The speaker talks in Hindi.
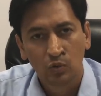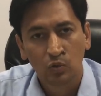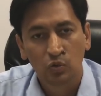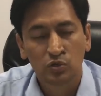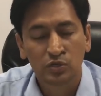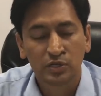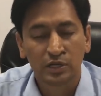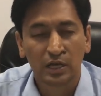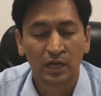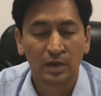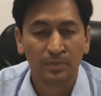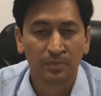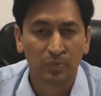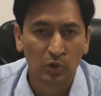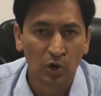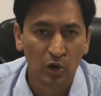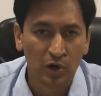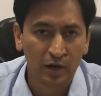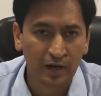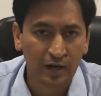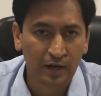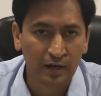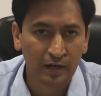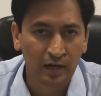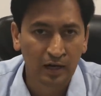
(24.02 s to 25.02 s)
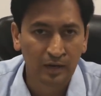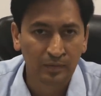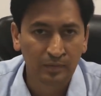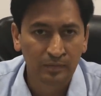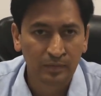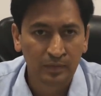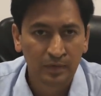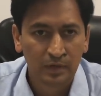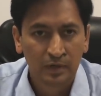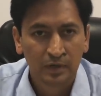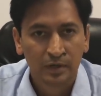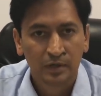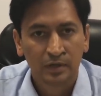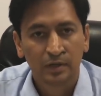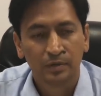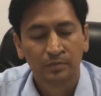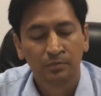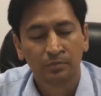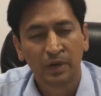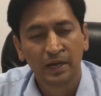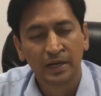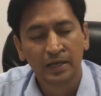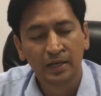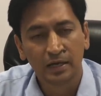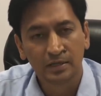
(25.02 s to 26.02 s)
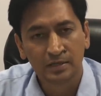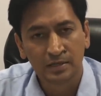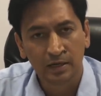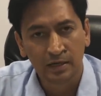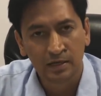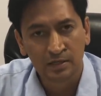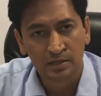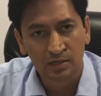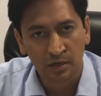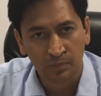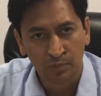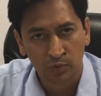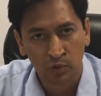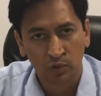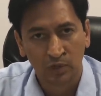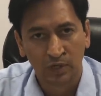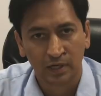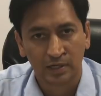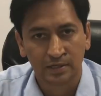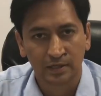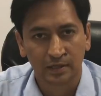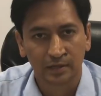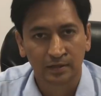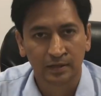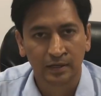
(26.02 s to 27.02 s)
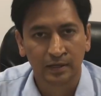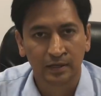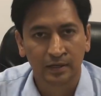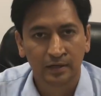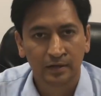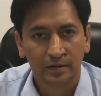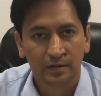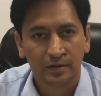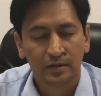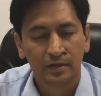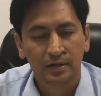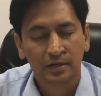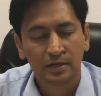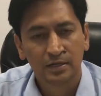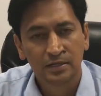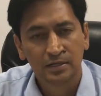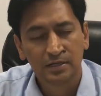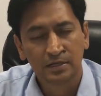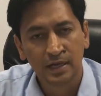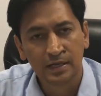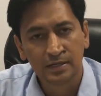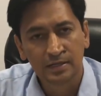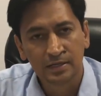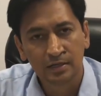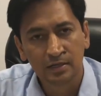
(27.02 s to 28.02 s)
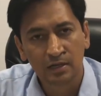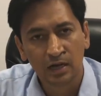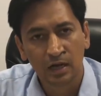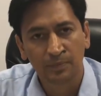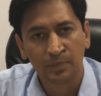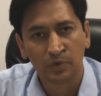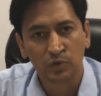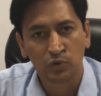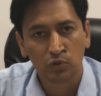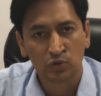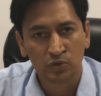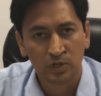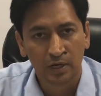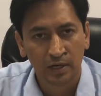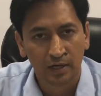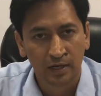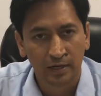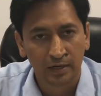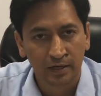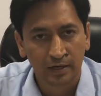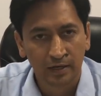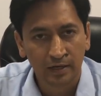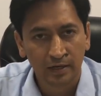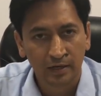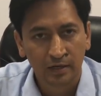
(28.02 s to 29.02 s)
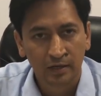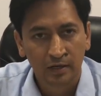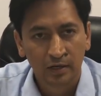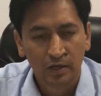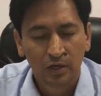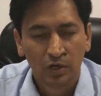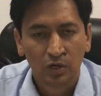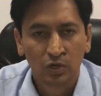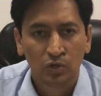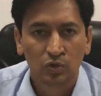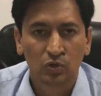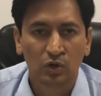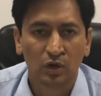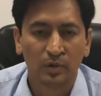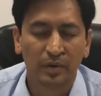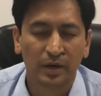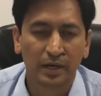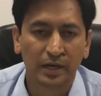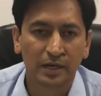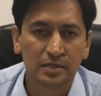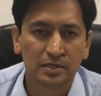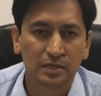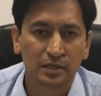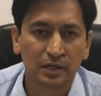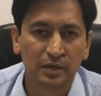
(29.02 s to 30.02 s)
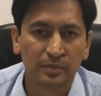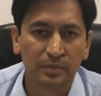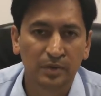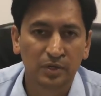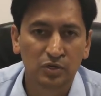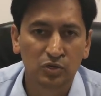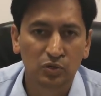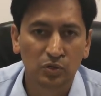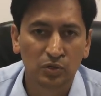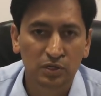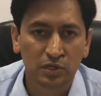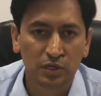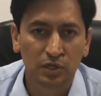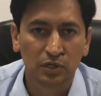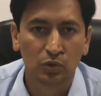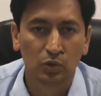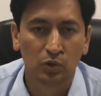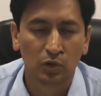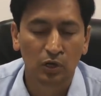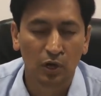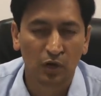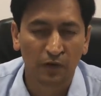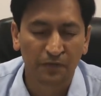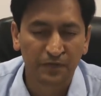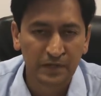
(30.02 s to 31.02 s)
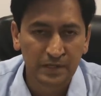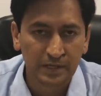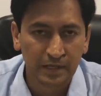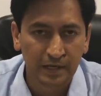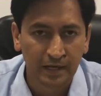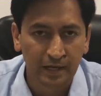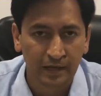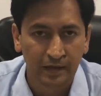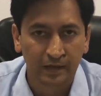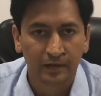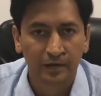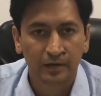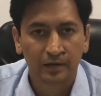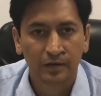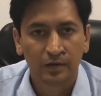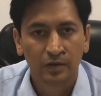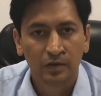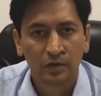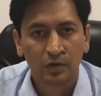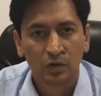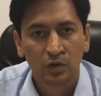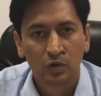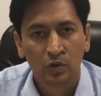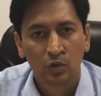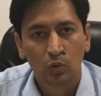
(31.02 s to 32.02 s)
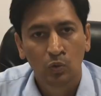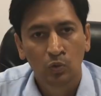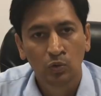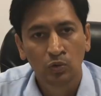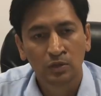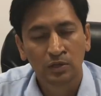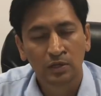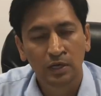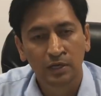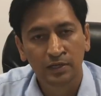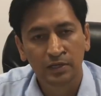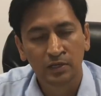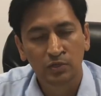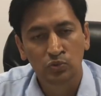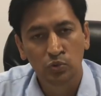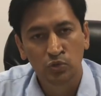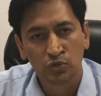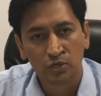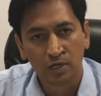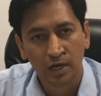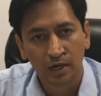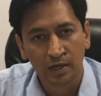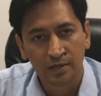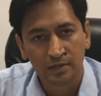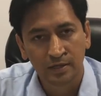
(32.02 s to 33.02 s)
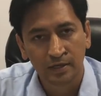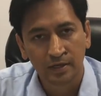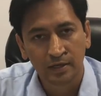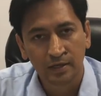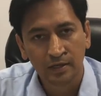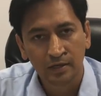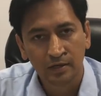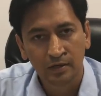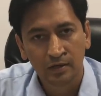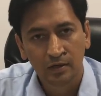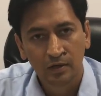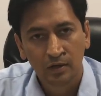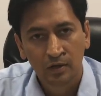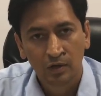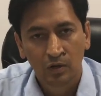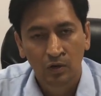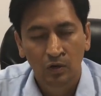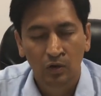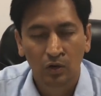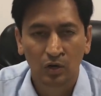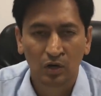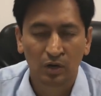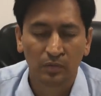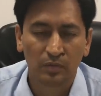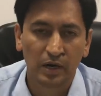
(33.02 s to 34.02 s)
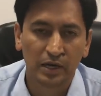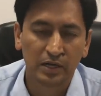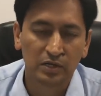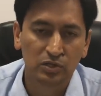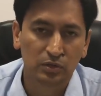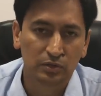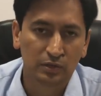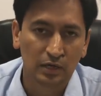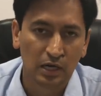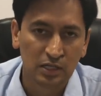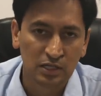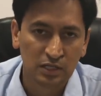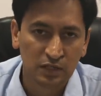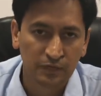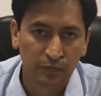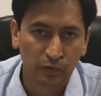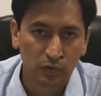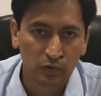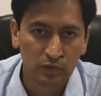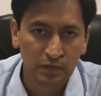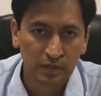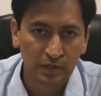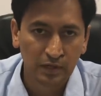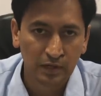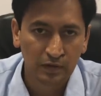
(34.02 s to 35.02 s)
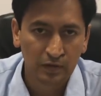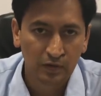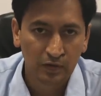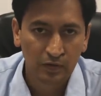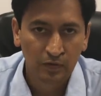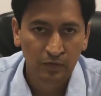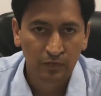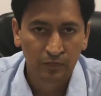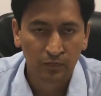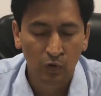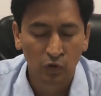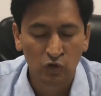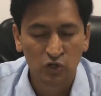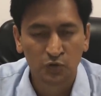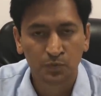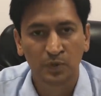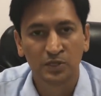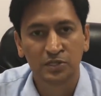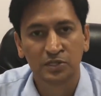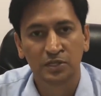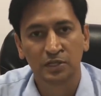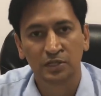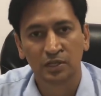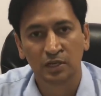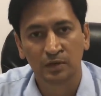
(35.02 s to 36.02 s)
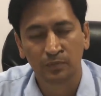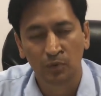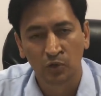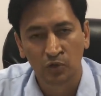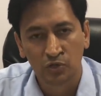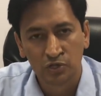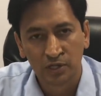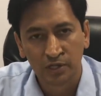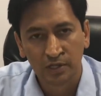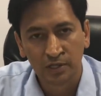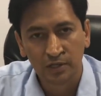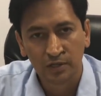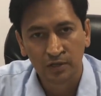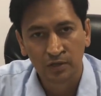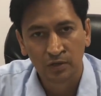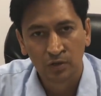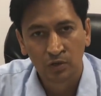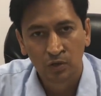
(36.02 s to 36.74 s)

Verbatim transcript: उसके एम्प्लॉयर का नाम बड़ी आसानी से अपलोड कर सकते हैं जैसे ही आप ये सूचना डालेंगे तो हमारे ज़िले में जो इसके नोडल ऑफिसर हैं उन तक ही सूचना आ जाएगी और हमारी जो टास्क फोर्स है वो उस बच्चे तक पहुंचेगी